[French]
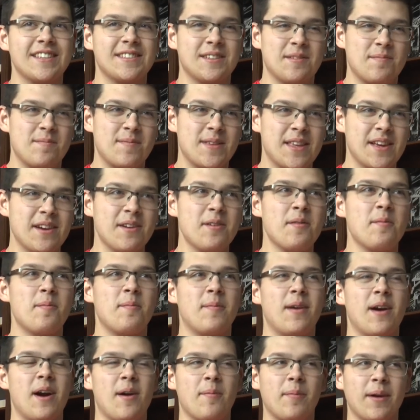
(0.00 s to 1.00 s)
c'est bien,
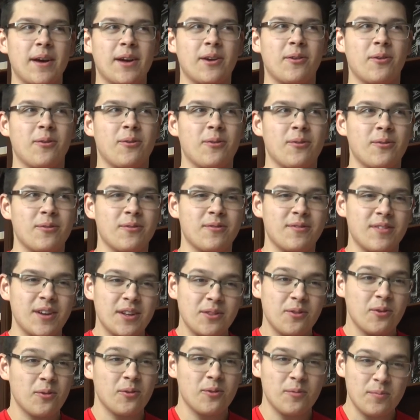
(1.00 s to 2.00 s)
mais après, quand on va
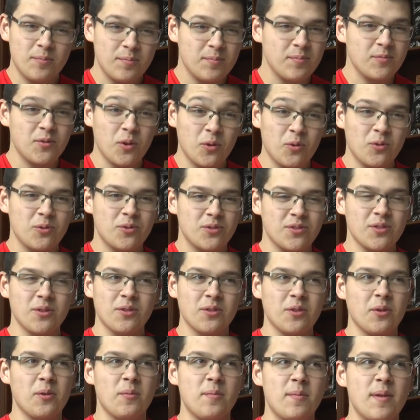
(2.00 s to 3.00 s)
dans le,
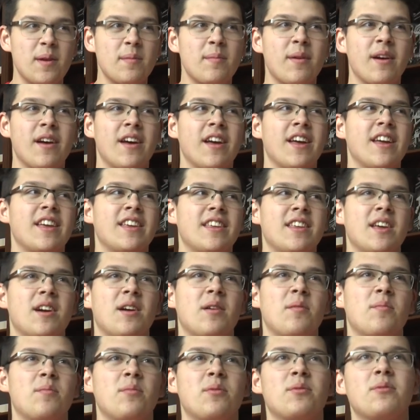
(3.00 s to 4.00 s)
centre même, il y
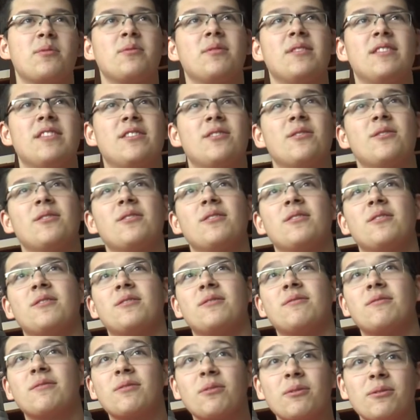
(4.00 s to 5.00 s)
a beaucoup de
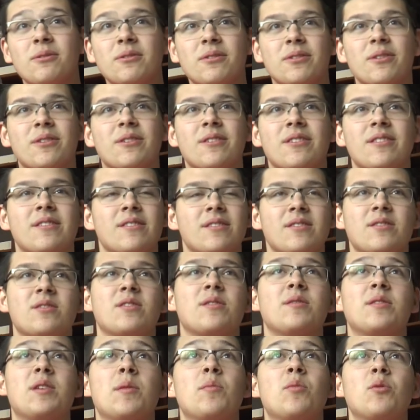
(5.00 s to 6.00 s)
trucs, euh,
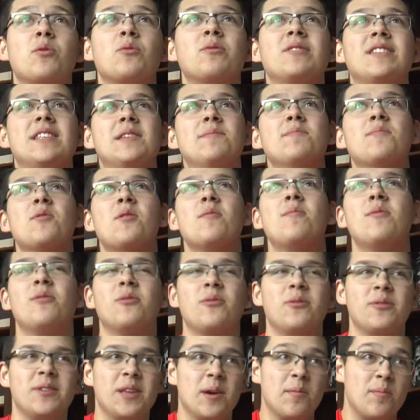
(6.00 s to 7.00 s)
il y a beaucoup d'immeubles
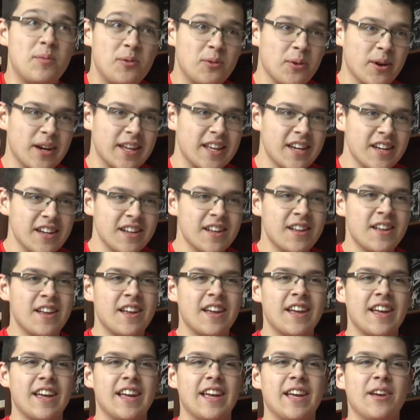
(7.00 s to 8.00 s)
où il n'y a plus rien.
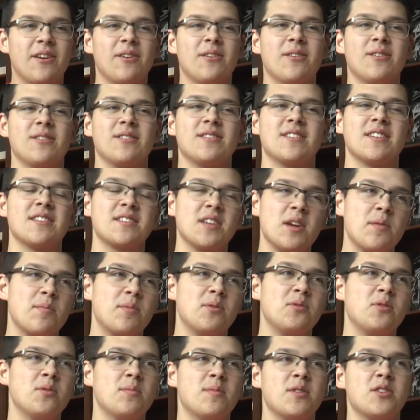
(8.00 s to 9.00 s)
Et euh, ça, c'est un peu
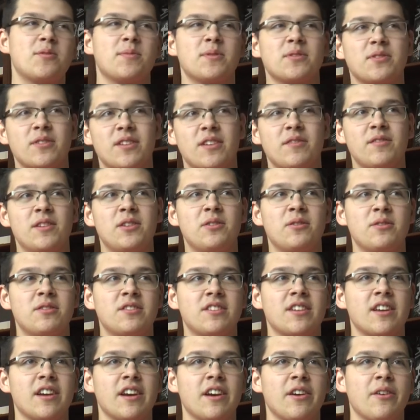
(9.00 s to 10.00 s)
dommage parce que la ville de
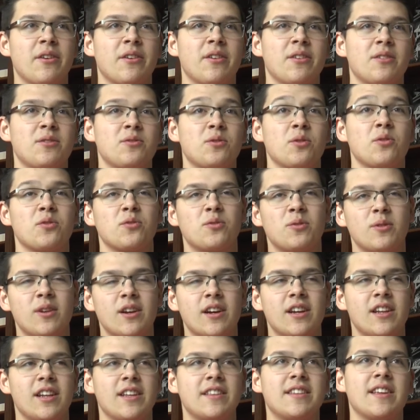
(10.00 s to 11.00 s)
Thiers, euh, sur ce coup-là,
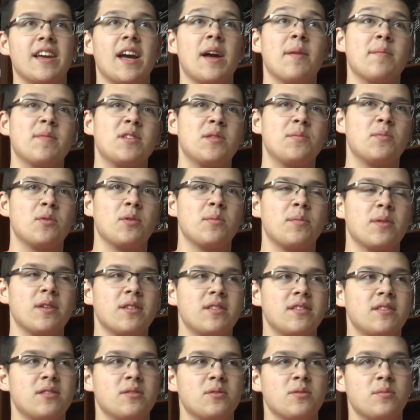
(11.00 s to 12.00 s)
elle était un petit peu en
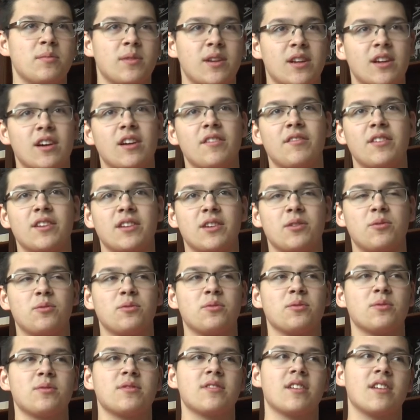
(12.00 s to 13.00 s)
perdition, mais là, avec les
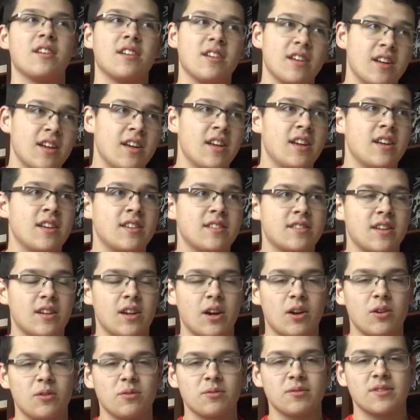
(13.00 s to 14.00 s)
couteaux, ça, ça l'a
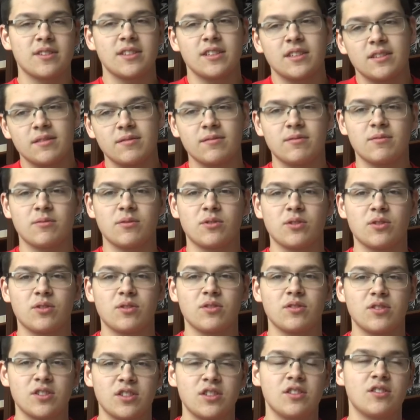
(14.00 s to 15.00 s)
relancé. Donc,
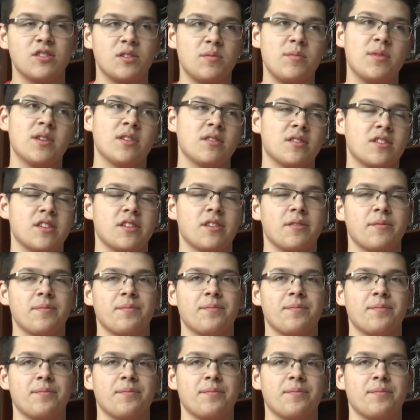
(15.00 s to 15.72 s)
si, c'est bien Thiers.